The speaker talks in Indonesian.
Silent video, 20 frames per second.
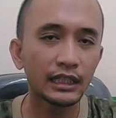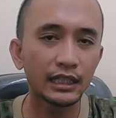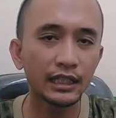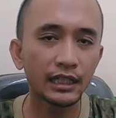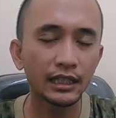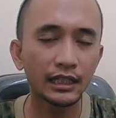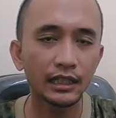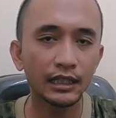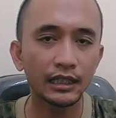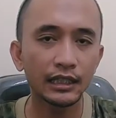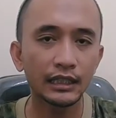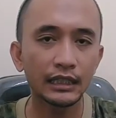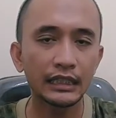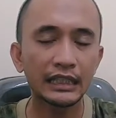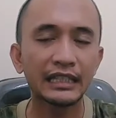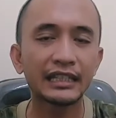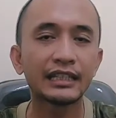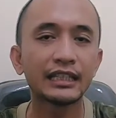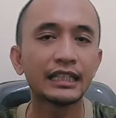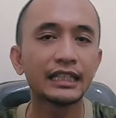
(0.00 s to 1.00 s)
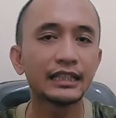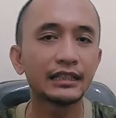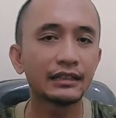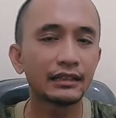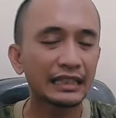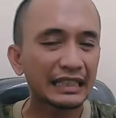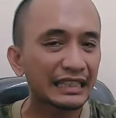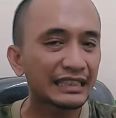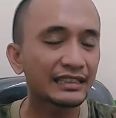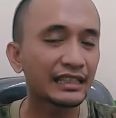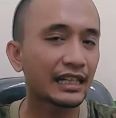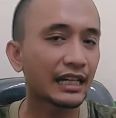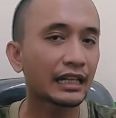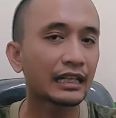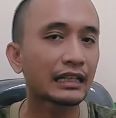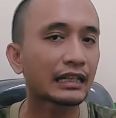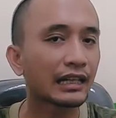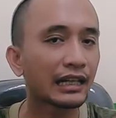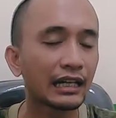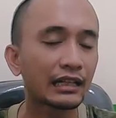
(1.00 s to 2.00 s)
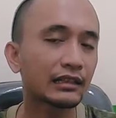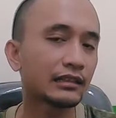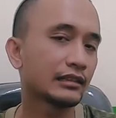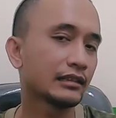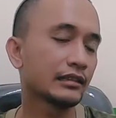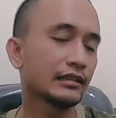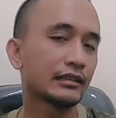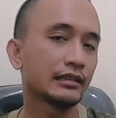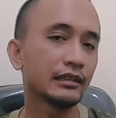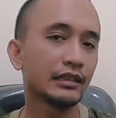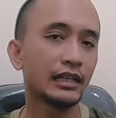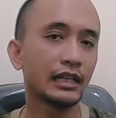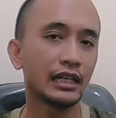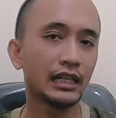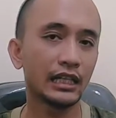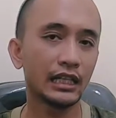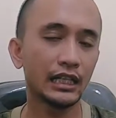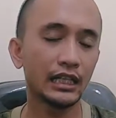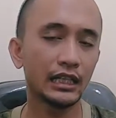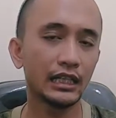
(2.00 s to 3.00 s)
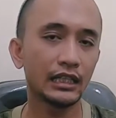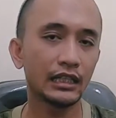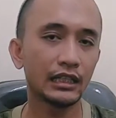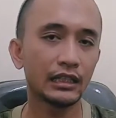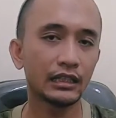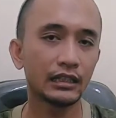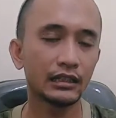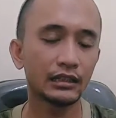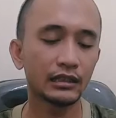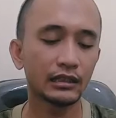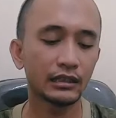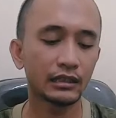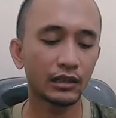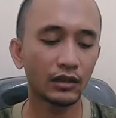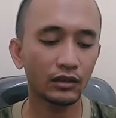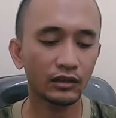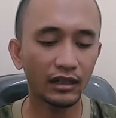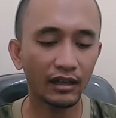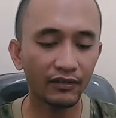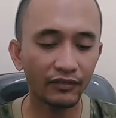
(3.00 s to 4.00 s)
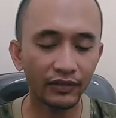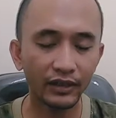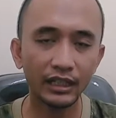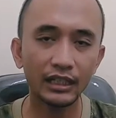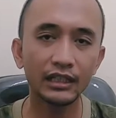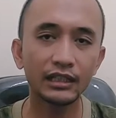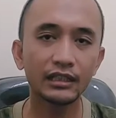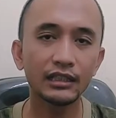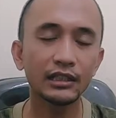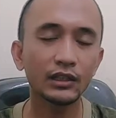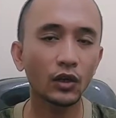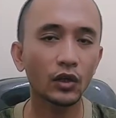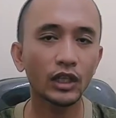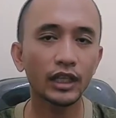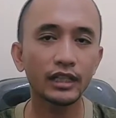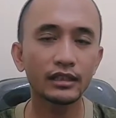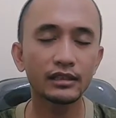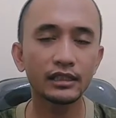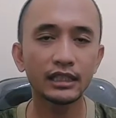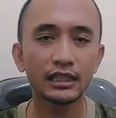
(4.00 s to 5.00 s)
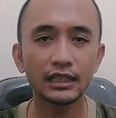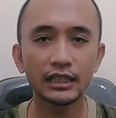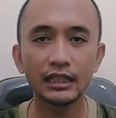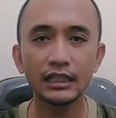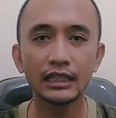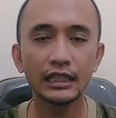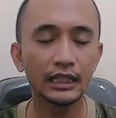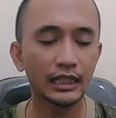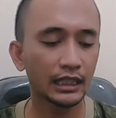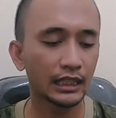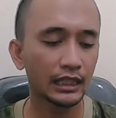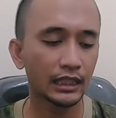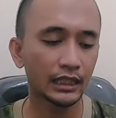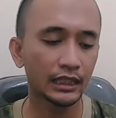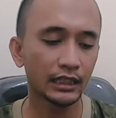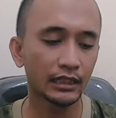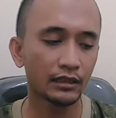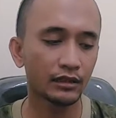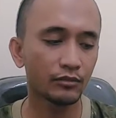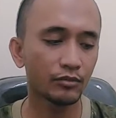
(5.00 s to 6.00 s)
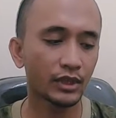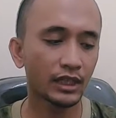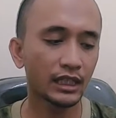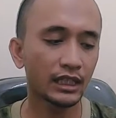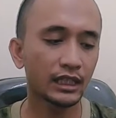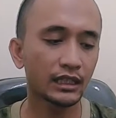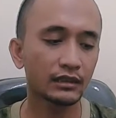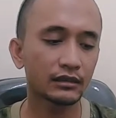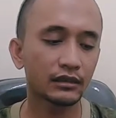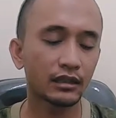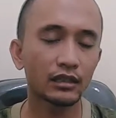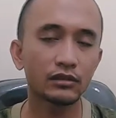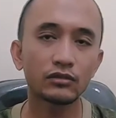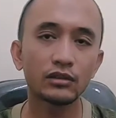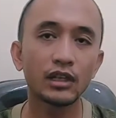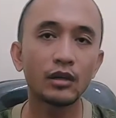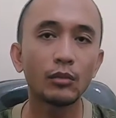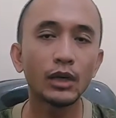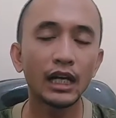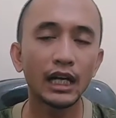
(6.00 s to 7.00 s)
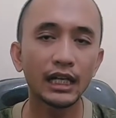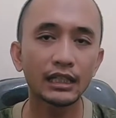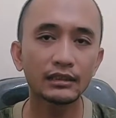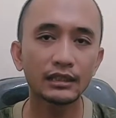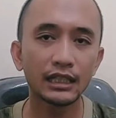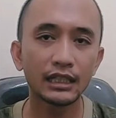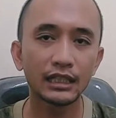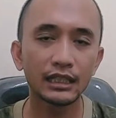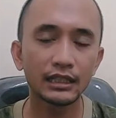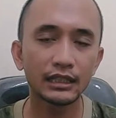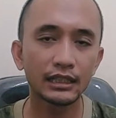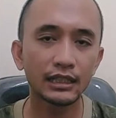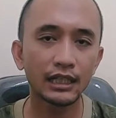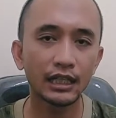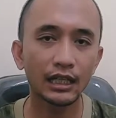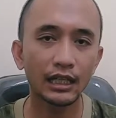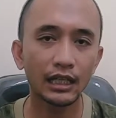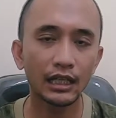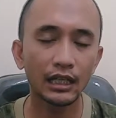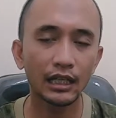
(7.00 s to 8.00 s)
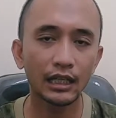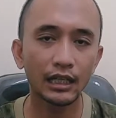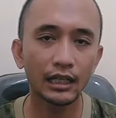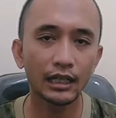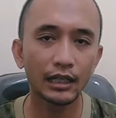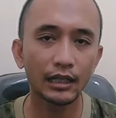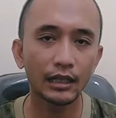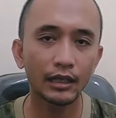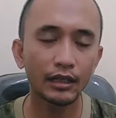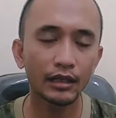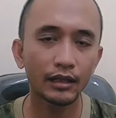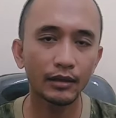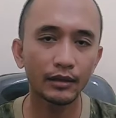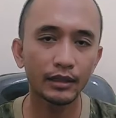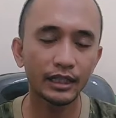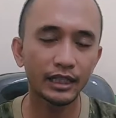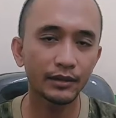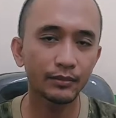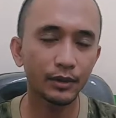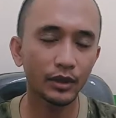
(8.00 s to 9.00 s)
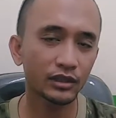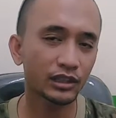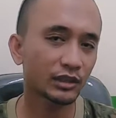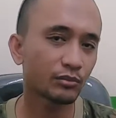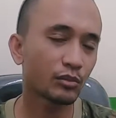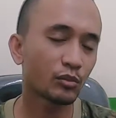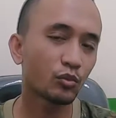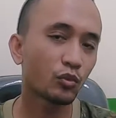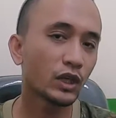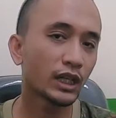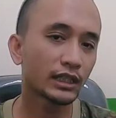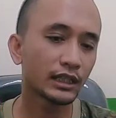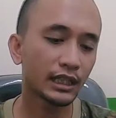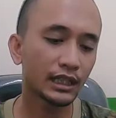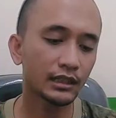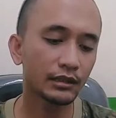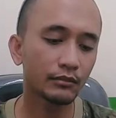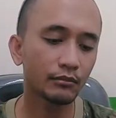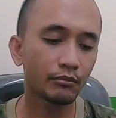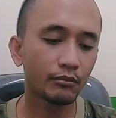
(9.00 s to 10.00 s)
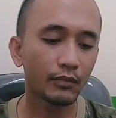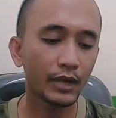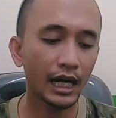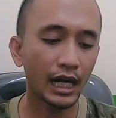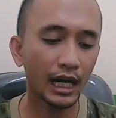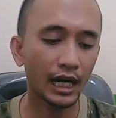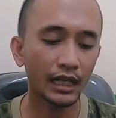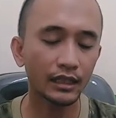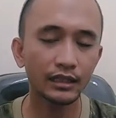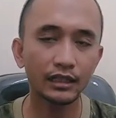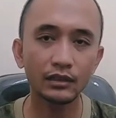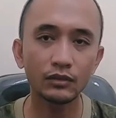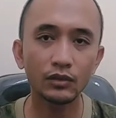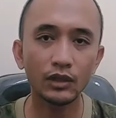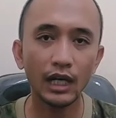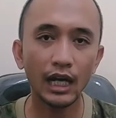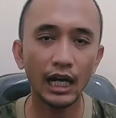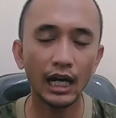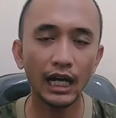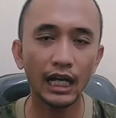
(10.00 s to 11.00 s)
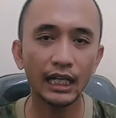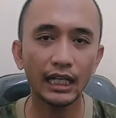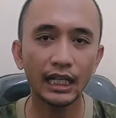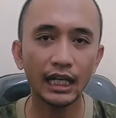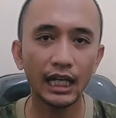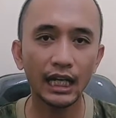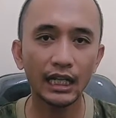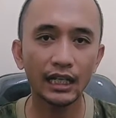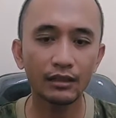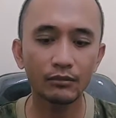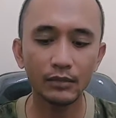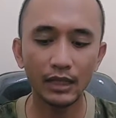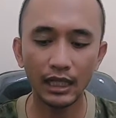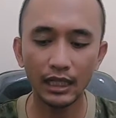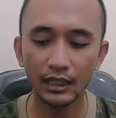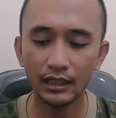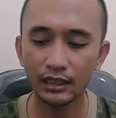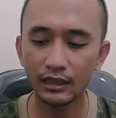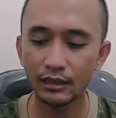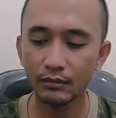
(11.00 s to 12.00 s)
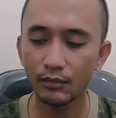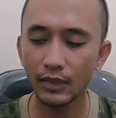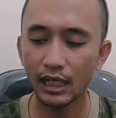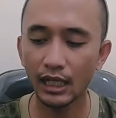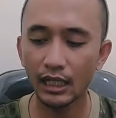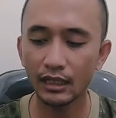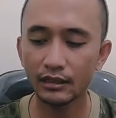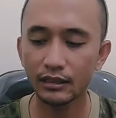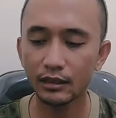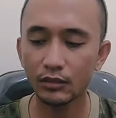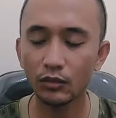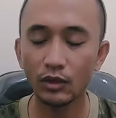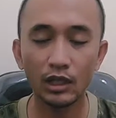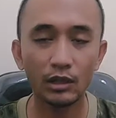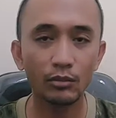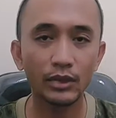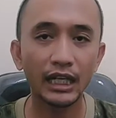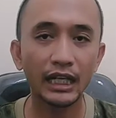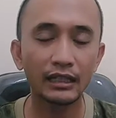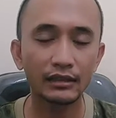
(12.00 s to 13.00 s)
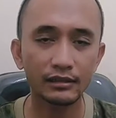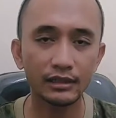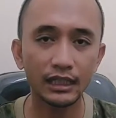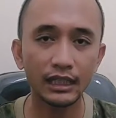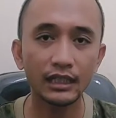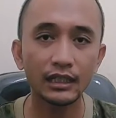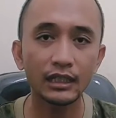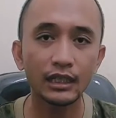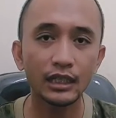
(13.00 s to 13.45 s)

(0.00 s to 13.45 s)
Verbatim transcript: dia detail jarak dekat dari eh, road cover ini, road case ini seperti yang saya sudah bahas tadi ketika eh, di proses pembuatan bahannya itu nggak kaleng-kaleng banget ini bahannya luar biasa